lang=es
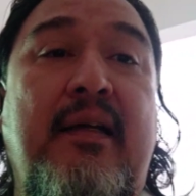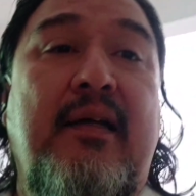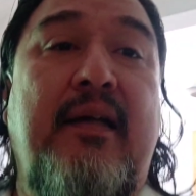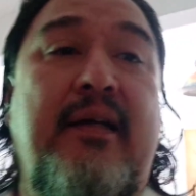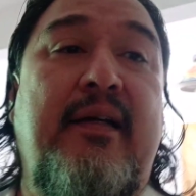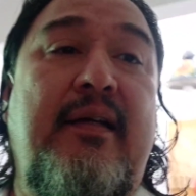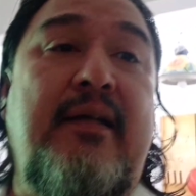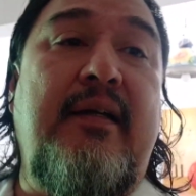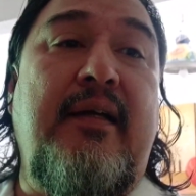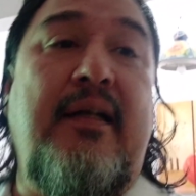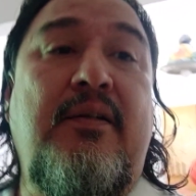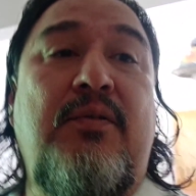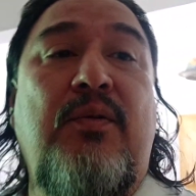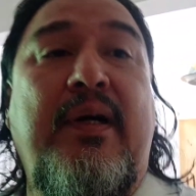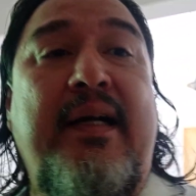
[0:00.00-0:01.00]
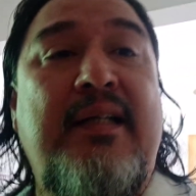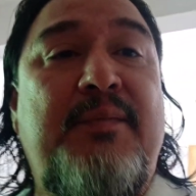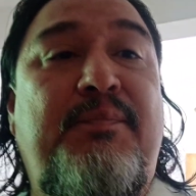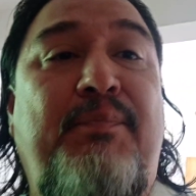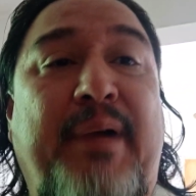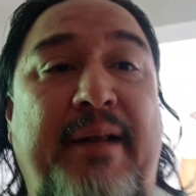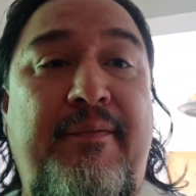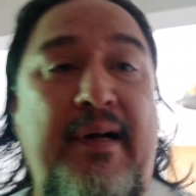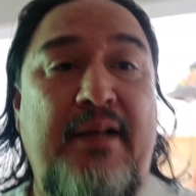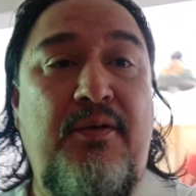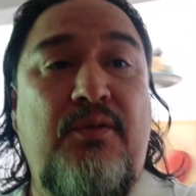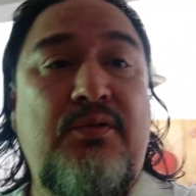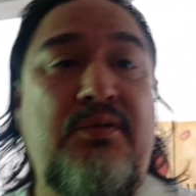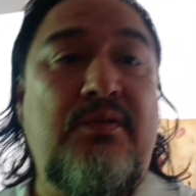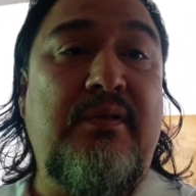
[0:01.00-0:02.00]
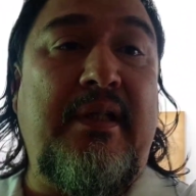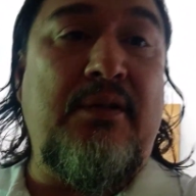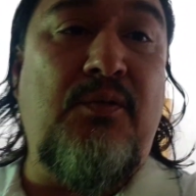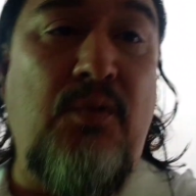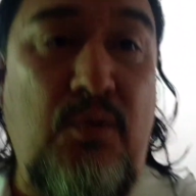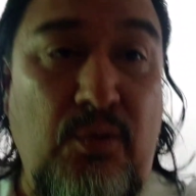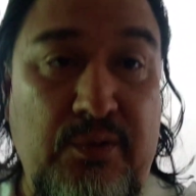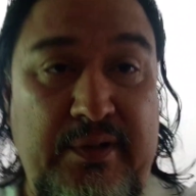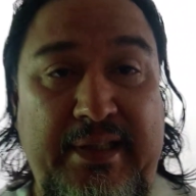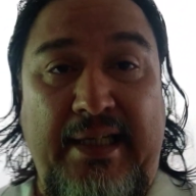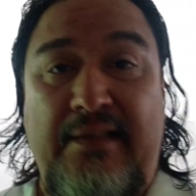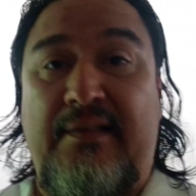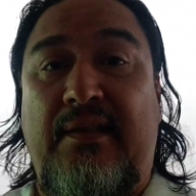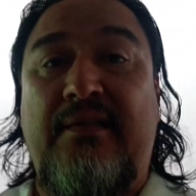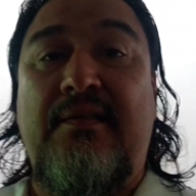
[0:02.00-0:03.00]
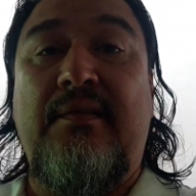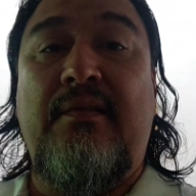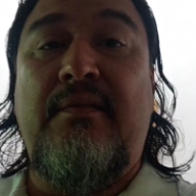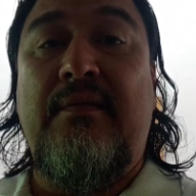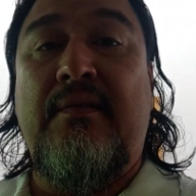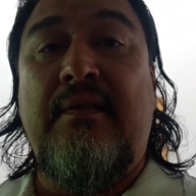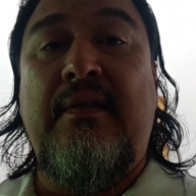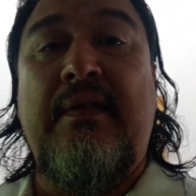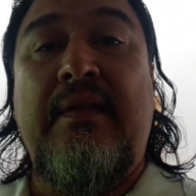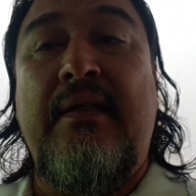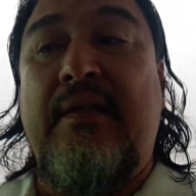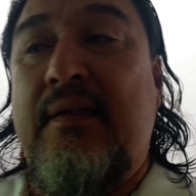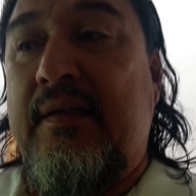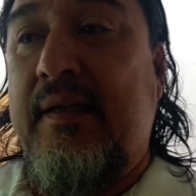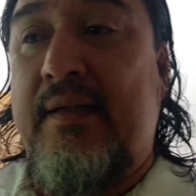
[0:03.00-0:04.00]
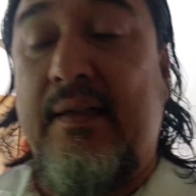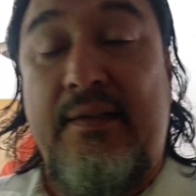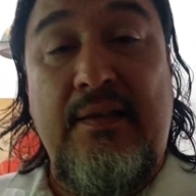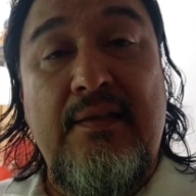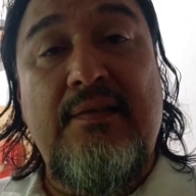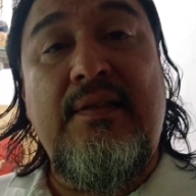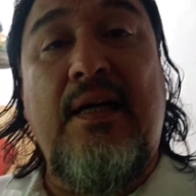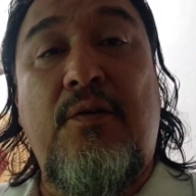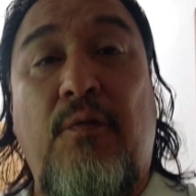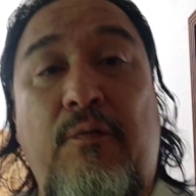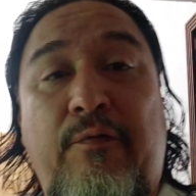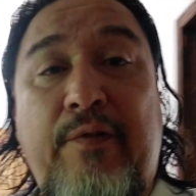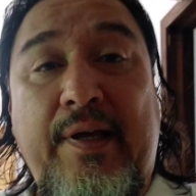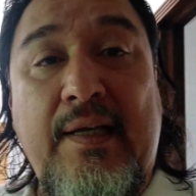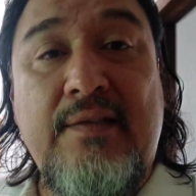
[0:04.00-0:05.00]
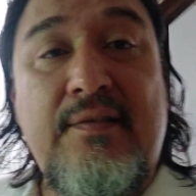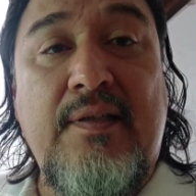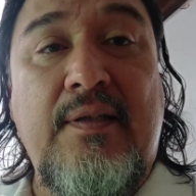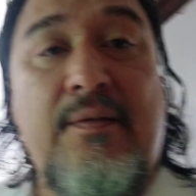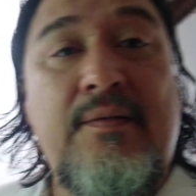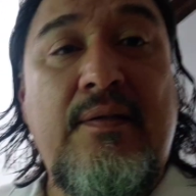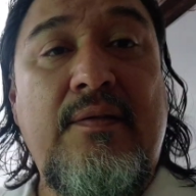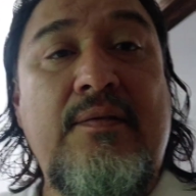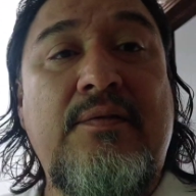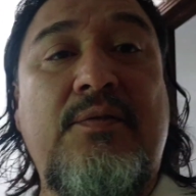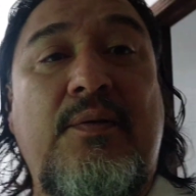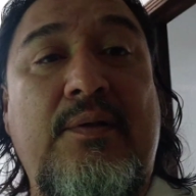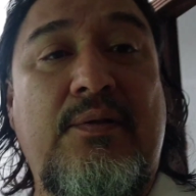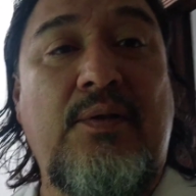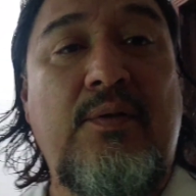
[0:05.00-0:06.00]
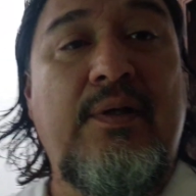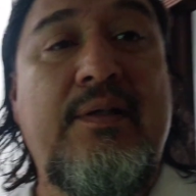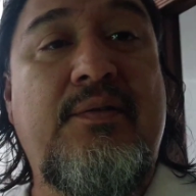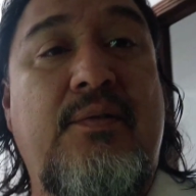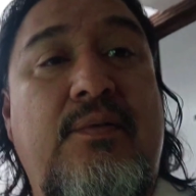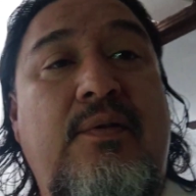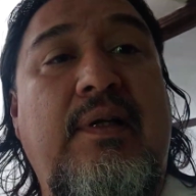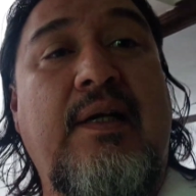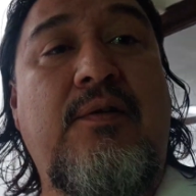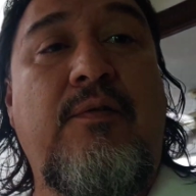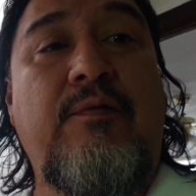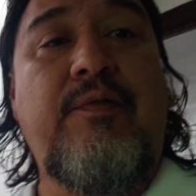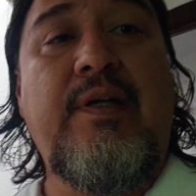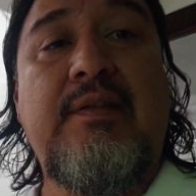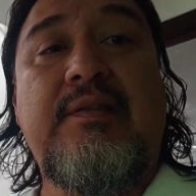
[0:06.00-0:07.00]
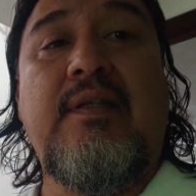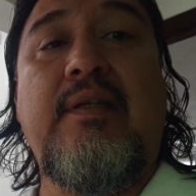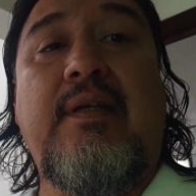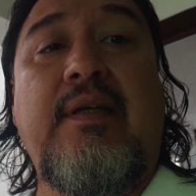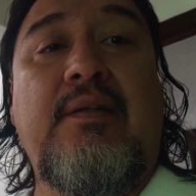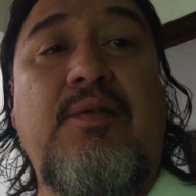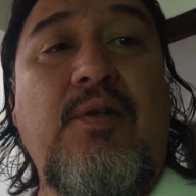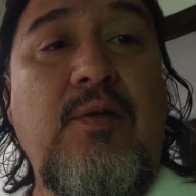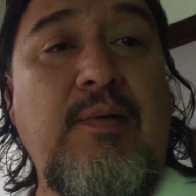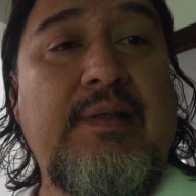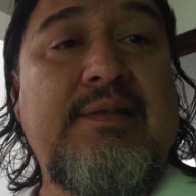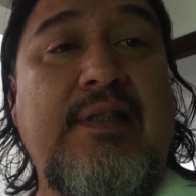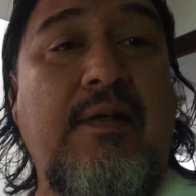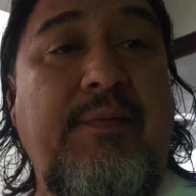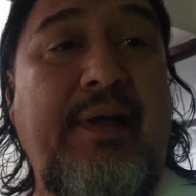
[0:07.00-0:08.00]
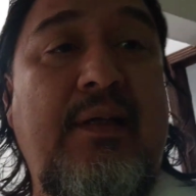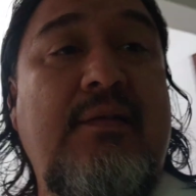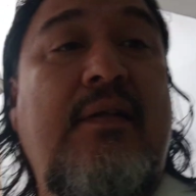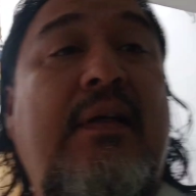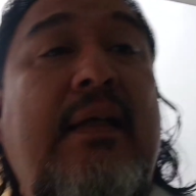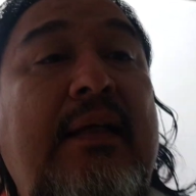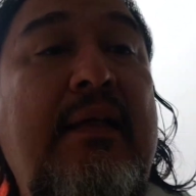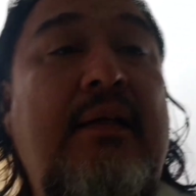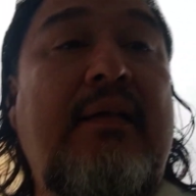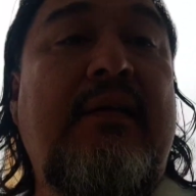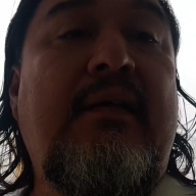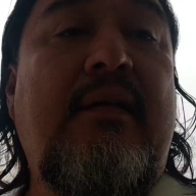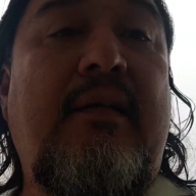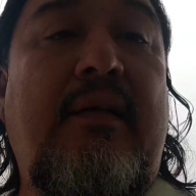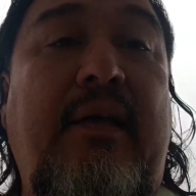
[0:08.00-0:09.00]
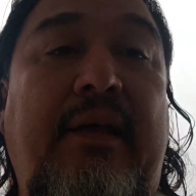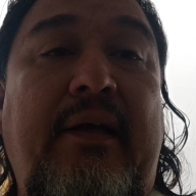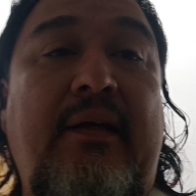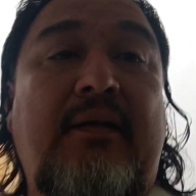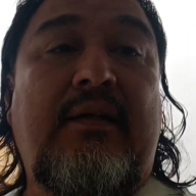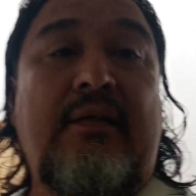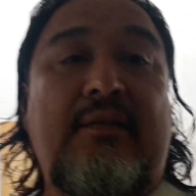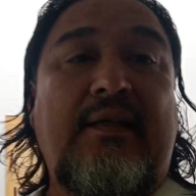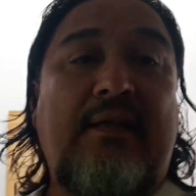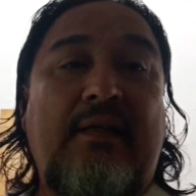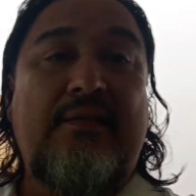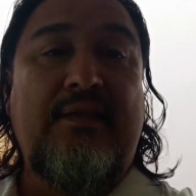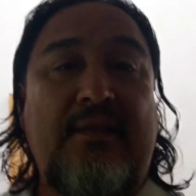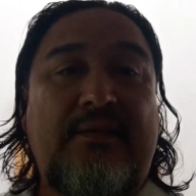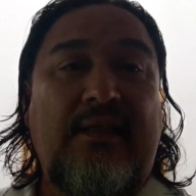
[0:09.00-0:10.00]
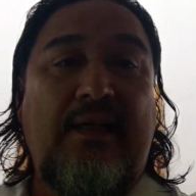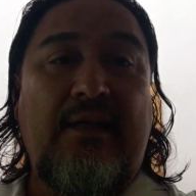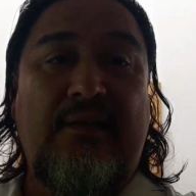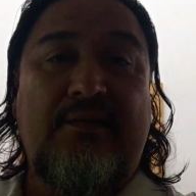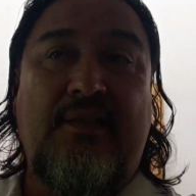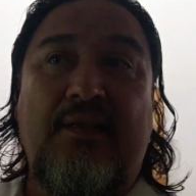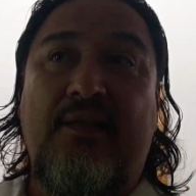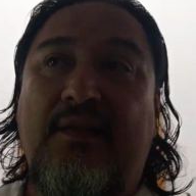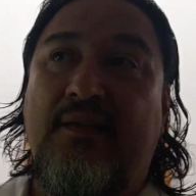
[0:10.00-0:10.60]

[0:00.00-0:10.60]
eh, en lugares privados que tú contratas y que tienes la confianza, sobre todo eso, ¿no? La confianza de que todo va a estar bien y que tengas esas,